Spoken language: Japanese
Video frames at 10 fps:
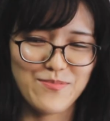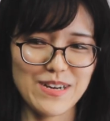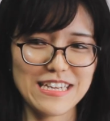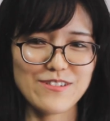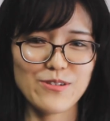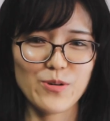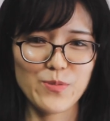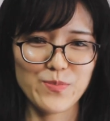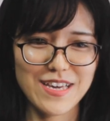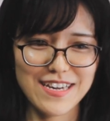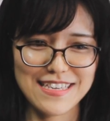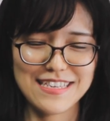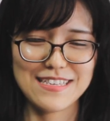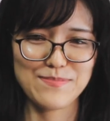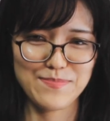マリコ宮
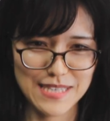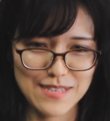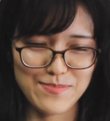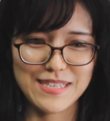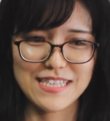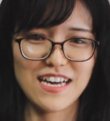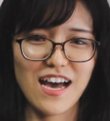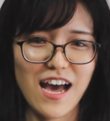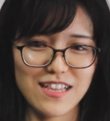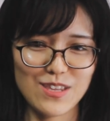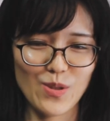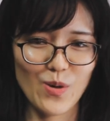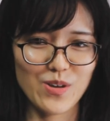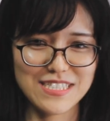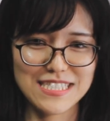城 bb
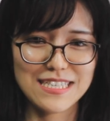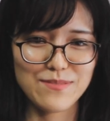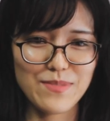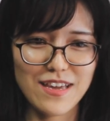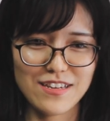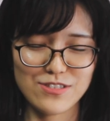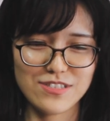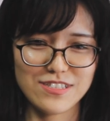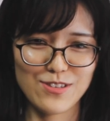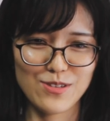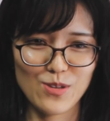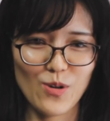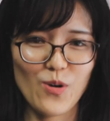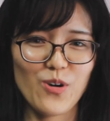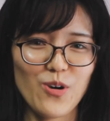at
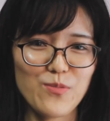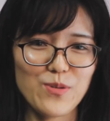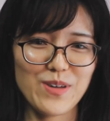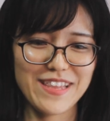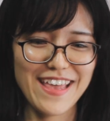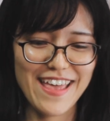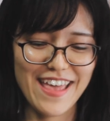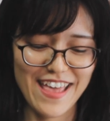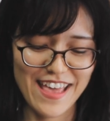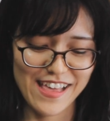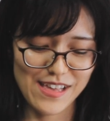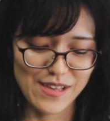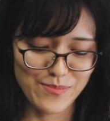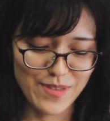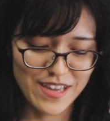gmail.com まで
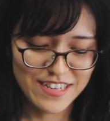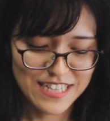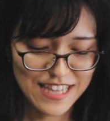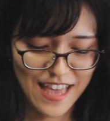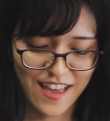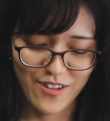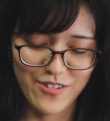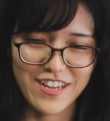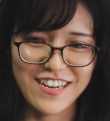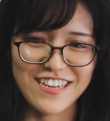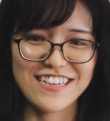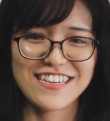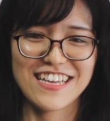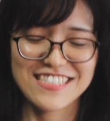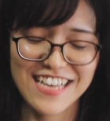メールにてご連絡
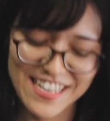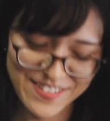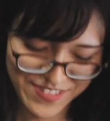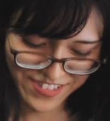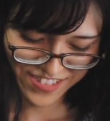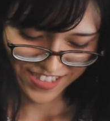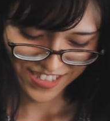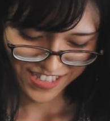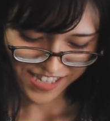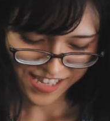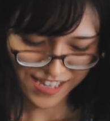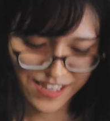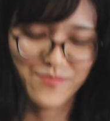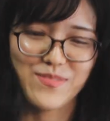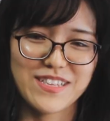ください。
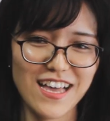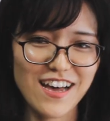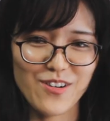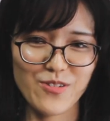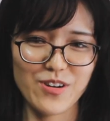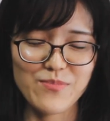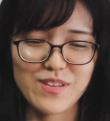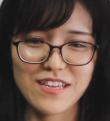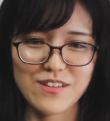また、これまで